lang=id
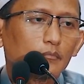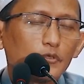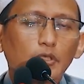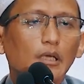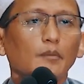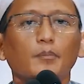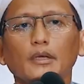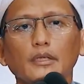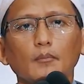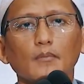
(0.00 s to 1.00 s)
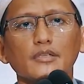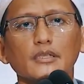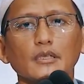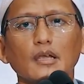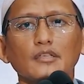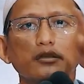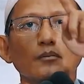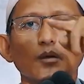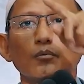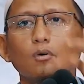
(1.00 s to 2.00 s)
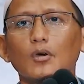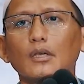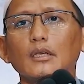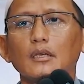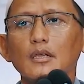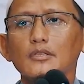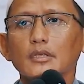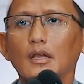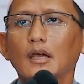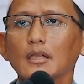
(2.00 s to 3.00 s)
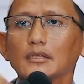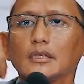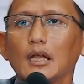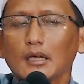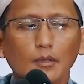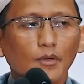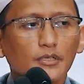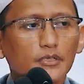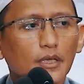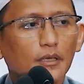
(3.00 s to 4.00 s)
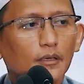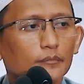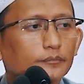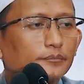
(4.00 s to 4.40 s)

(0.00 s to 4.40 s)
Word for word: Siapa yang masih ngaji sama Bukhari, silahkan tinggalkan majelis saya